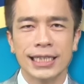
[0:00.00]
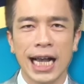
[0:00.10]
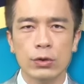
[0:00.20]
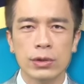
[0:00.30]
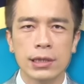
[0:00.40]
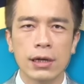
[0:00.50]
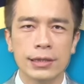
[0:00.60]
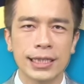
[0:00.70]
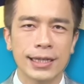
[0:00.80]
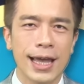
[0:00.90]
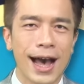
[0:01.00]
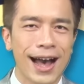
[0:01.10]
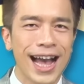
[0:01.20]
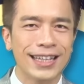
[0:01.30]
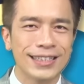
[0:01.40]
加入之后，记得
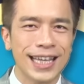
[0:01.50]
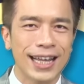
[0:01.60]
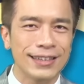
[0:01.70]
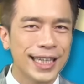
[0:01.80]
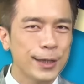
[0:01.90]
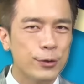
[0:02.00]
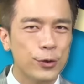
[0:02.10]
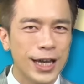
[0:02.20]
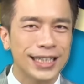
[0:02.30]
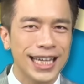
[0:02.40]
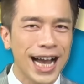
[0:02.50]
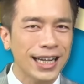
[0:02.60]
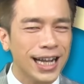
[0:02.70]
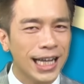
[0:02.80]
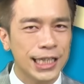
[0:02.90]
要按赞、订阅
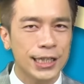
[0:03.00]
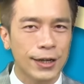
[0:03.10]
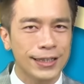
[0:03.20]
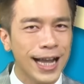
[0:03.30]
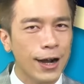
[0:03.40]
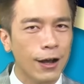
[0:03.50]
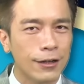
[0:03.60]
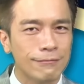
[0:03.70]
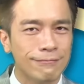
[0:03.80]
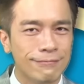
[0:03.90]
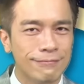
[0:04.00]
加开启小铃铛哦。